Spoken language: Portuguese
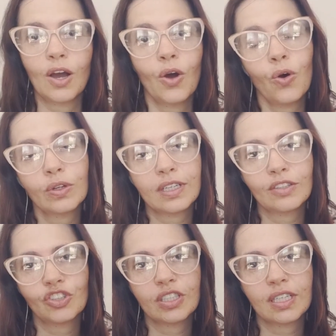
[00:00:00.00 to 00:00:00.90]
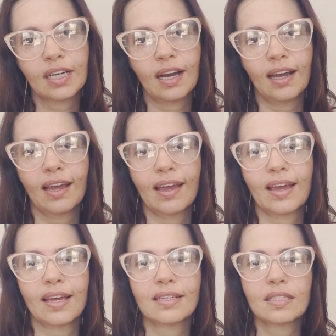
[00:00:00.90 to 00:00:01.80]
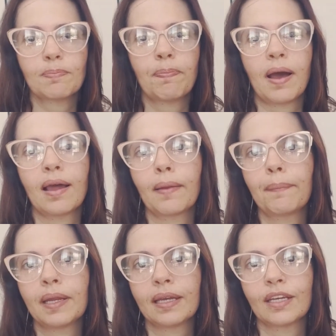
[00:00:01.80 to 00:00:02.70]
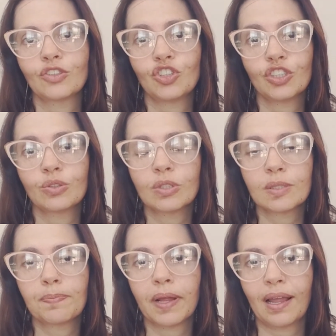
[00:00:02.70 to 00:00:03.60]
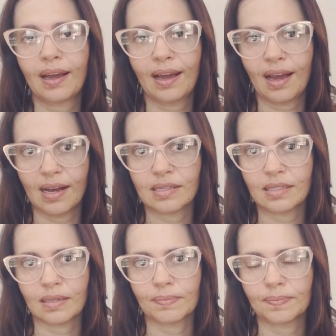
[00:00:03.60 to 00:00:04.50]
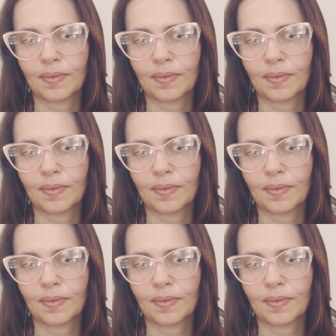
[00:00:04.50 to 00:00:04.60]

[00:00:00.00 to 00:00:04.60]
Outra dica é espalhe brinquedinhos pela casa.